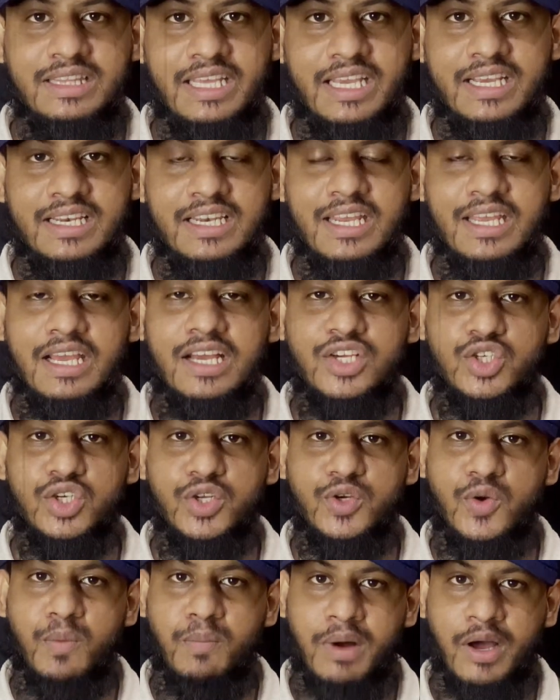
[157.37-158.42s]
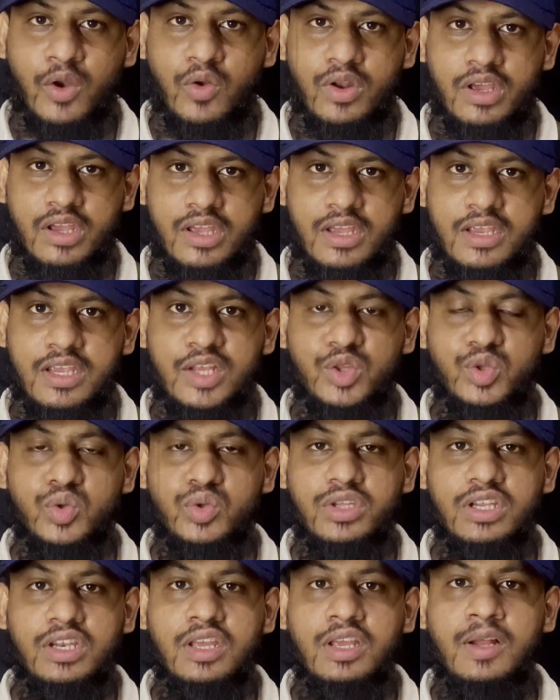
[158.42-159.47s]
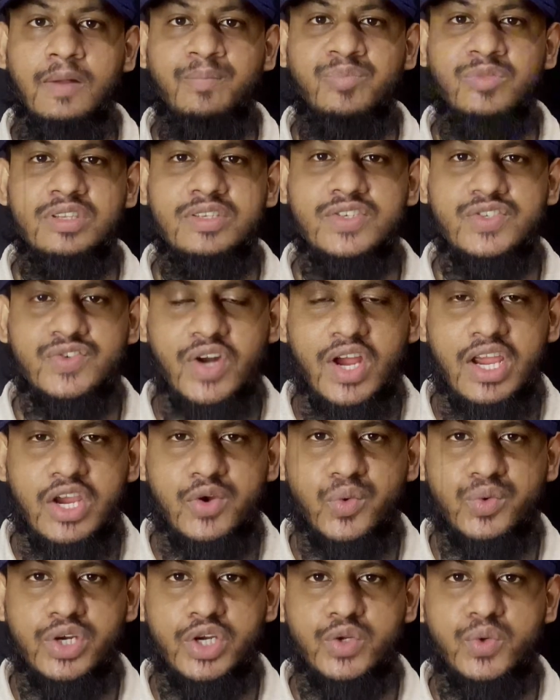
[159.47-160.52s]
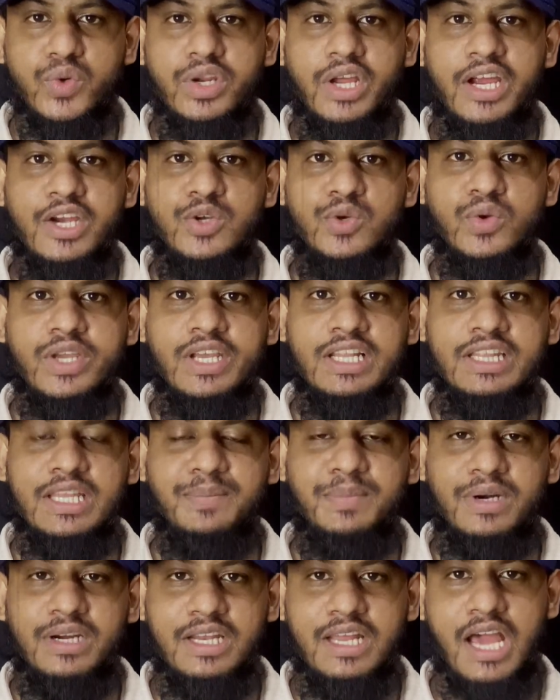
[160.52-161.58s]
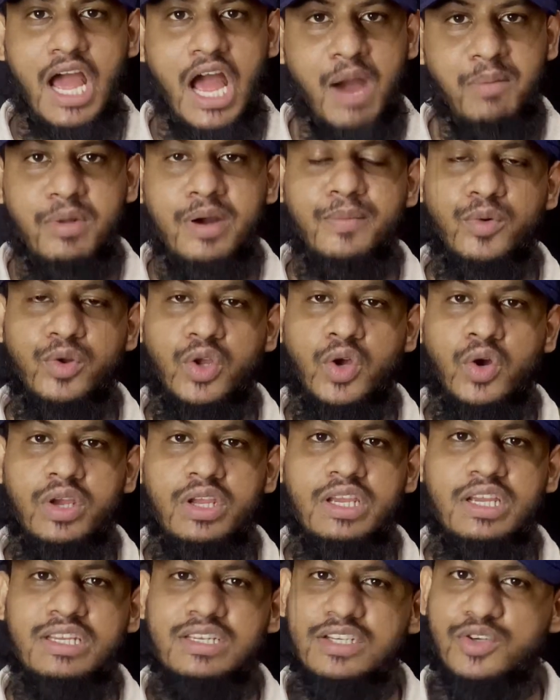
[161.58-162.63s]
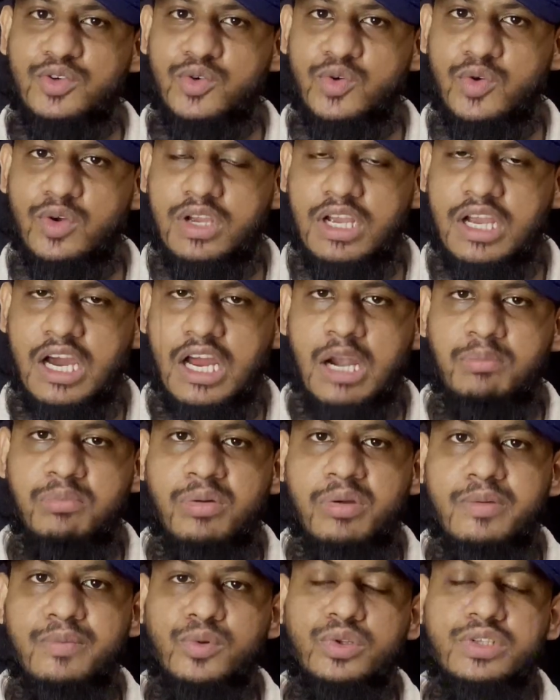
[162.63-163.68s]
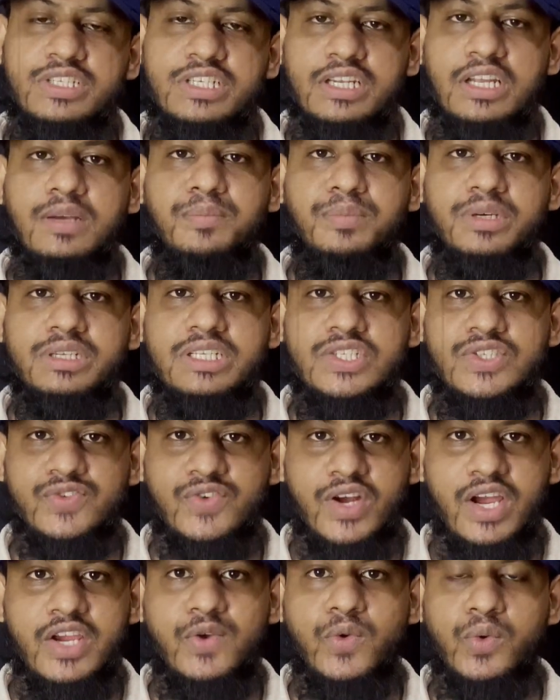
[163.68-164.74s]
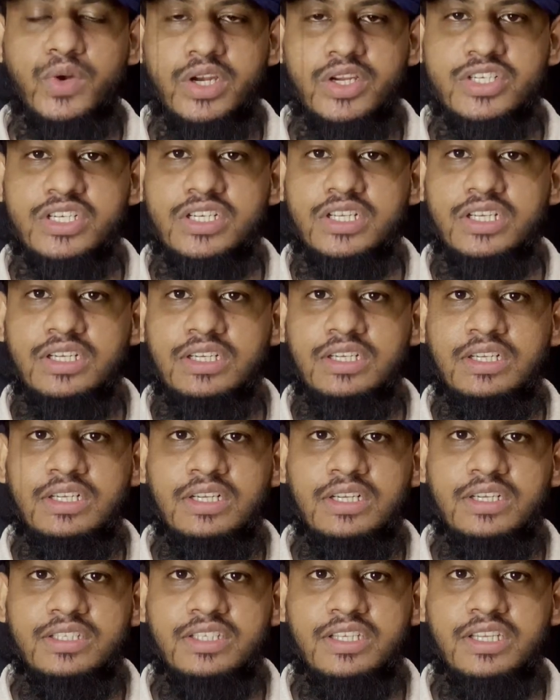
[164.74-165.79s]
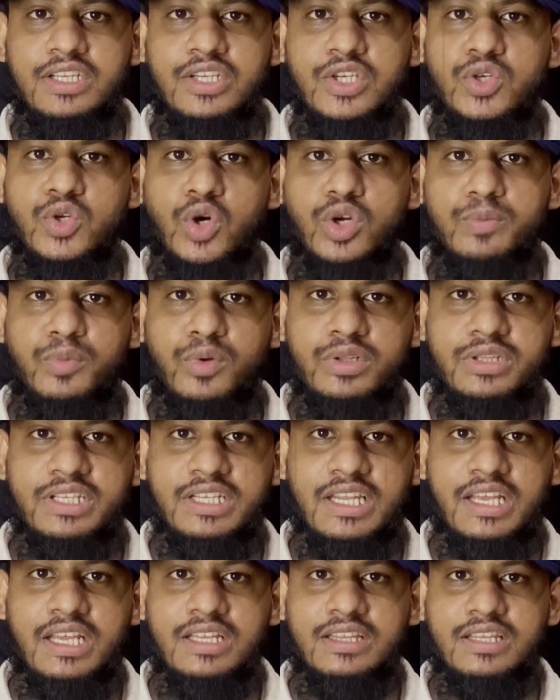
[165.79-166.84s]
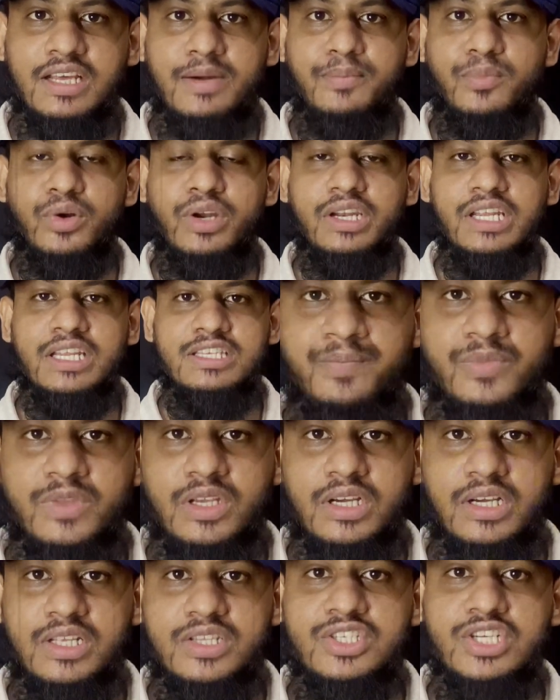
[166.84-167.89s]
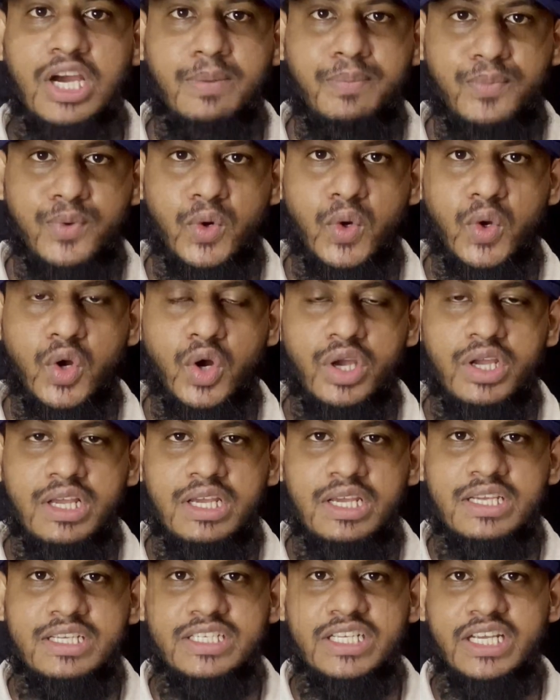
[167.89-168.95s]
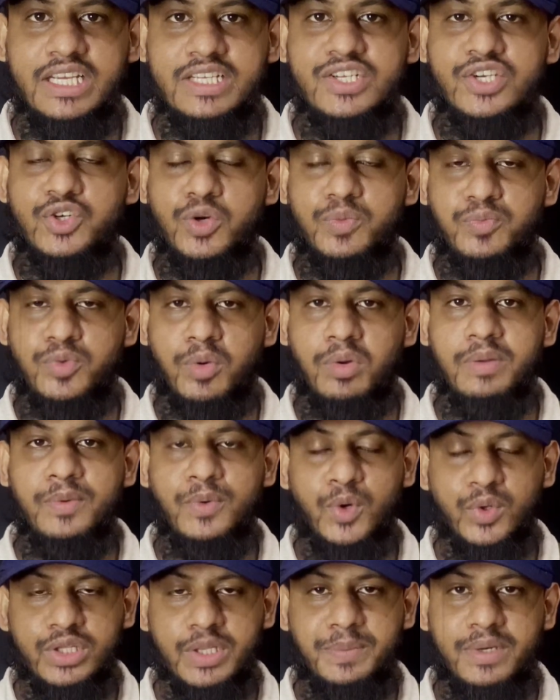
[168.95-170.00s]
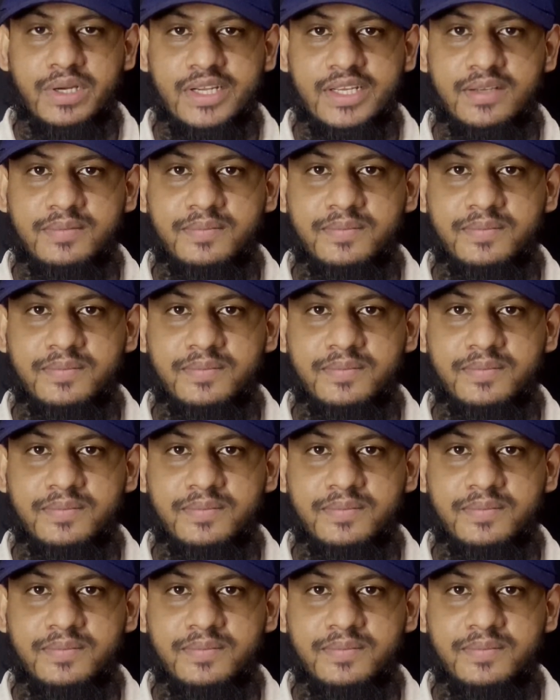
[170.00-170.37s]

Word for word: দেখলে আসলে খুব ভালো লাগে কিন্তু তিনি স্ট্রাইক রোটেট করে আরেকটু খেলতে পারলে আমার মনে হয় এটা কোনো খারাপভাবে বলছি না বা স্ট্রাইক রোটেশনে তিনি ডট বল দিলে তারপর একটা চাপ প্রয়োগ হয় সেক্ষেত্রে খুব প্রবলেম হতে পারে